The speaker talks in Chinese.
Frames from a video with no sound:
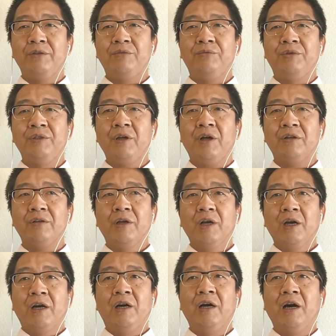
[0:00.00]
寻找
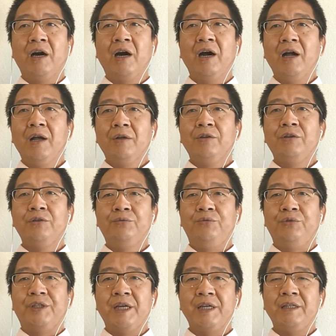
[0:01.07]
和女
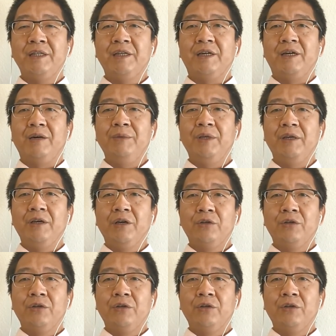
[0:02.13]
真人的革命